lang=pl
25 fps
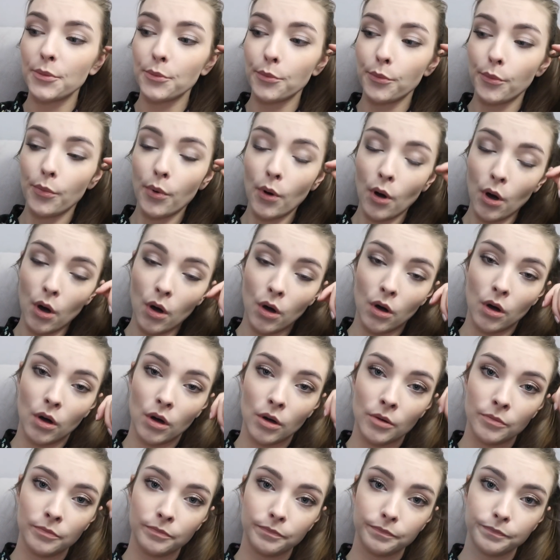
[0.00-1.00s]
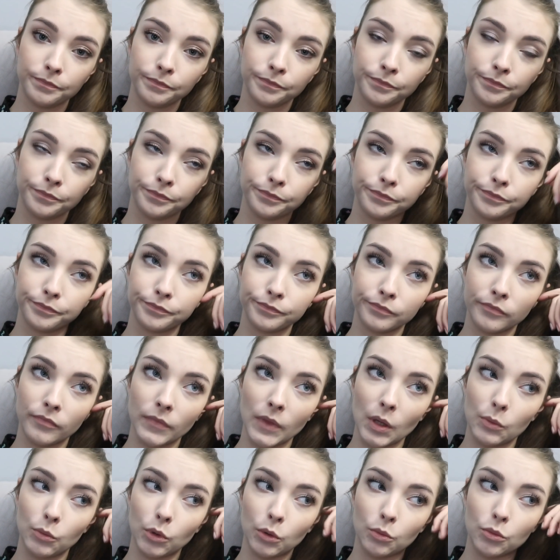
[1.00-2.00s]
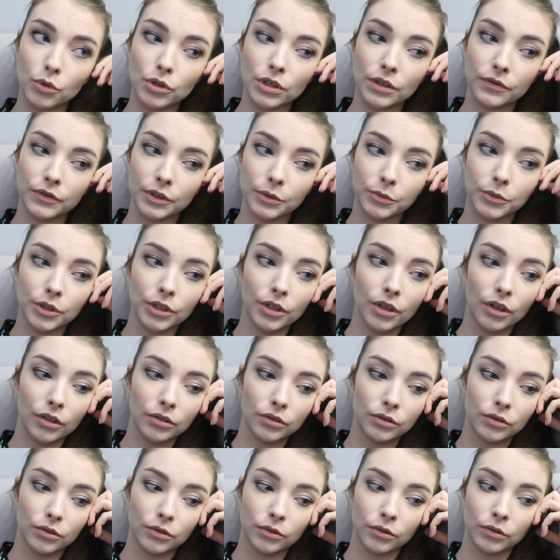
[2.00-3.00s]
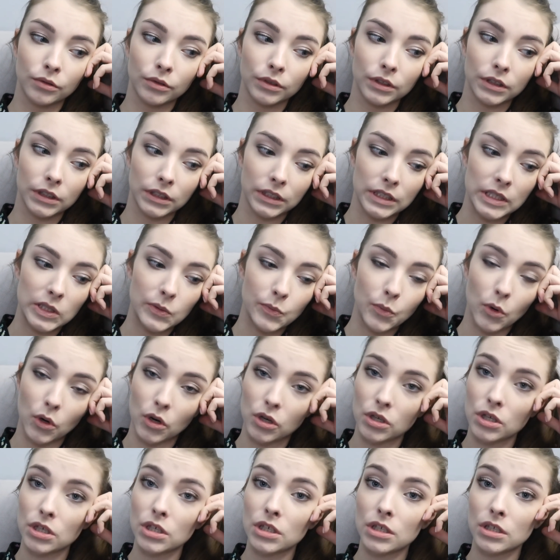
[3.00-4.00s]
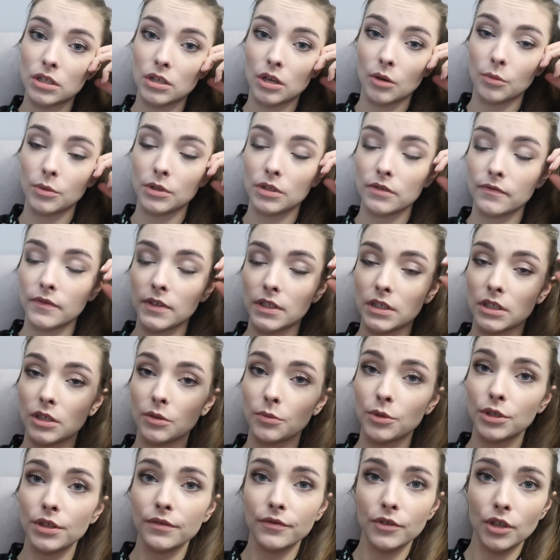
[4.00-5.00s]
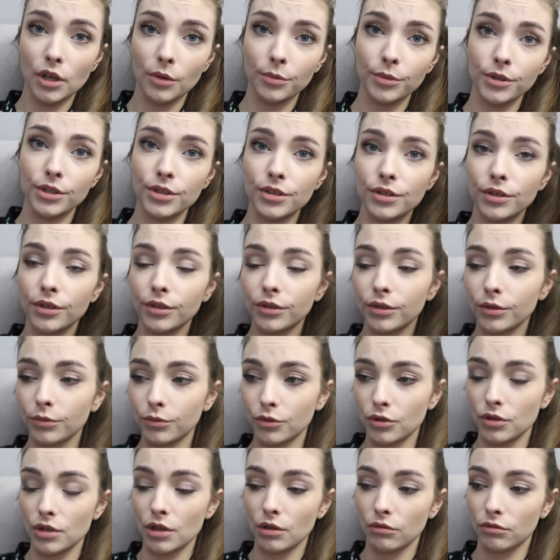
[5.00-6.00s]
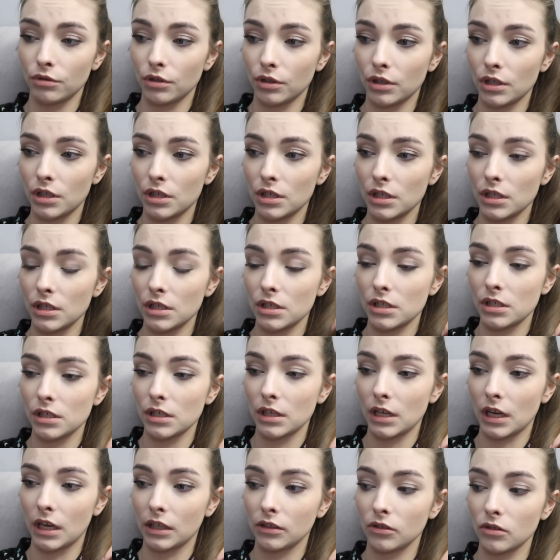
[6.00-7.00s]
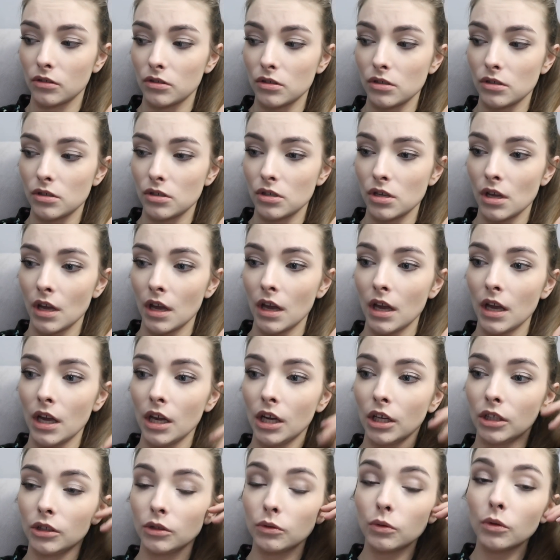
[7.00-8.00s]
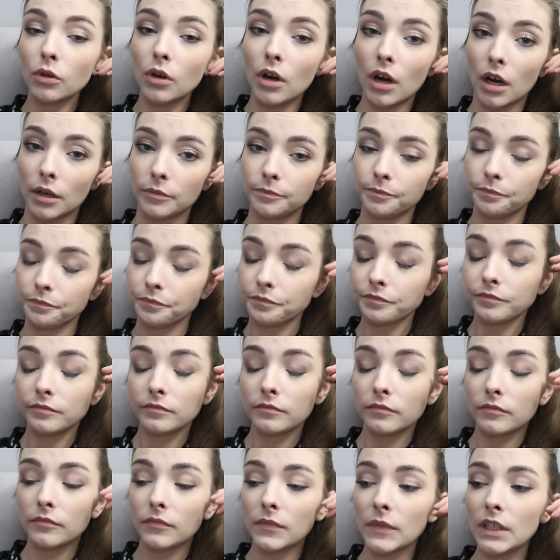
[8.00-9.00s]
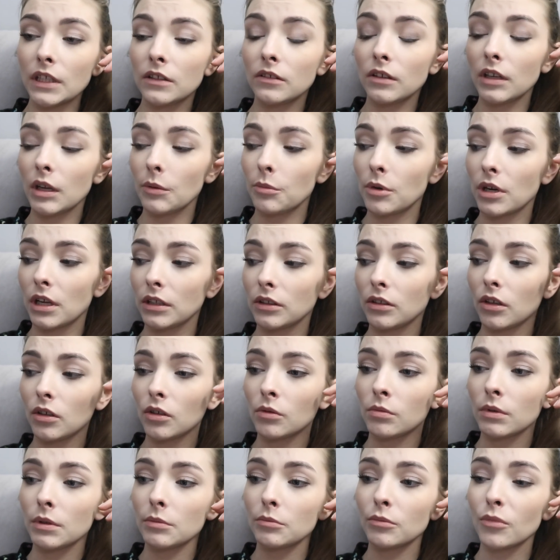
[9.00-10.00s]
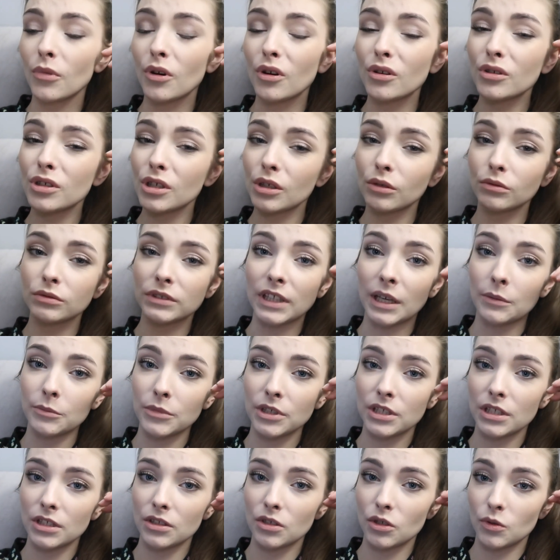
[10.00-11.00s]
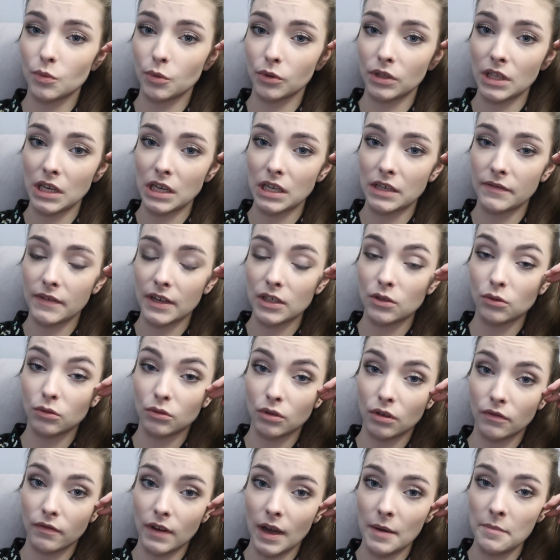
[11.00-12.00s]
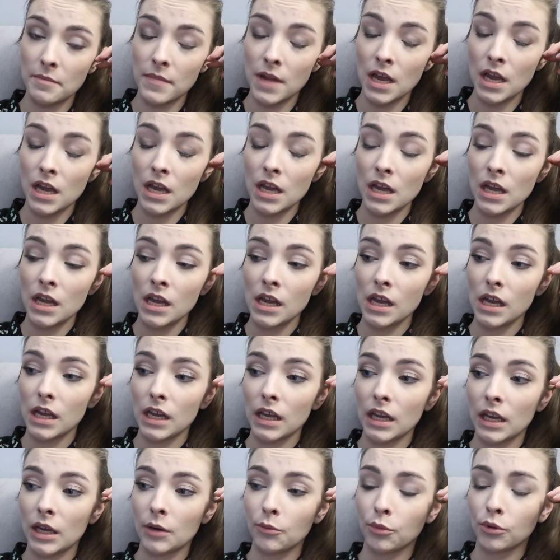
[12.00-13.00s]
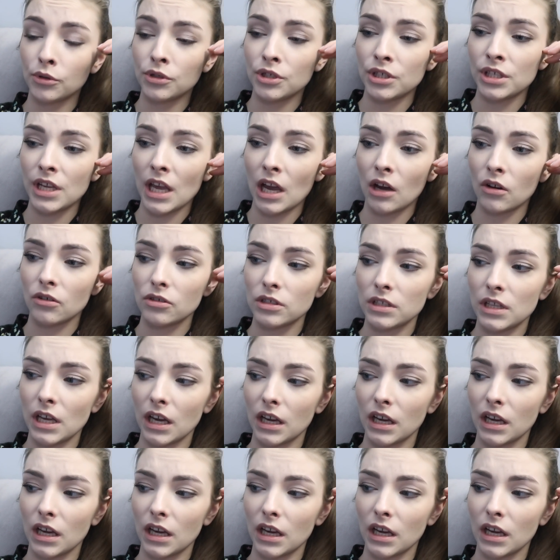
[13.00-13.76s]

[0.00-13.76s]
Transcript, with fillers: bo, mm, bo muszę w tym tygodniu e, sporo rzeczy zrobić, więc żeby się wyrobić, no to muszę jutro też iść na dosyć długo do laboratorium. Może uda mi się coś ponagrywać jutro Wam, E, bo dzisiaj jakoś